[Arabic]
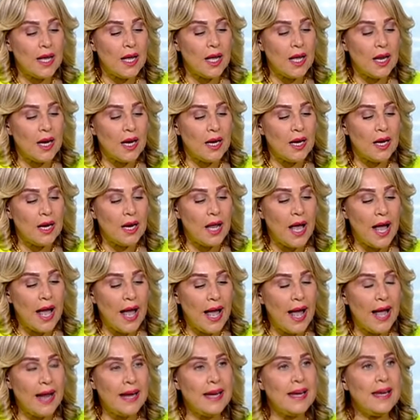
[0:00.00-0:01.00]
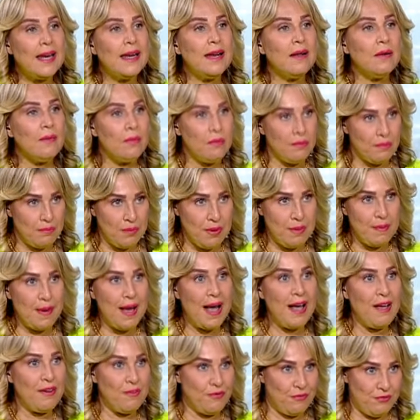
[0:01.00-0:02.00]
الاقل
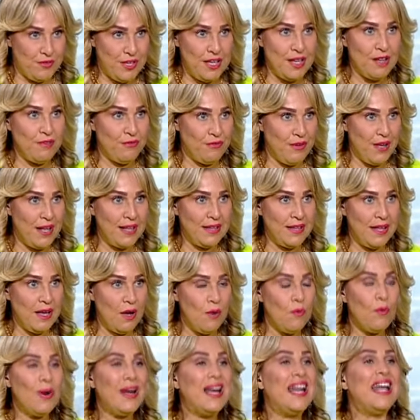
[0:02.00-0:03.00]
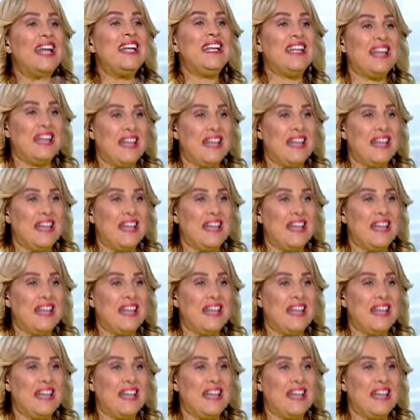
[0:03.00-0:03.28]
بيبقى في افاده ولا هي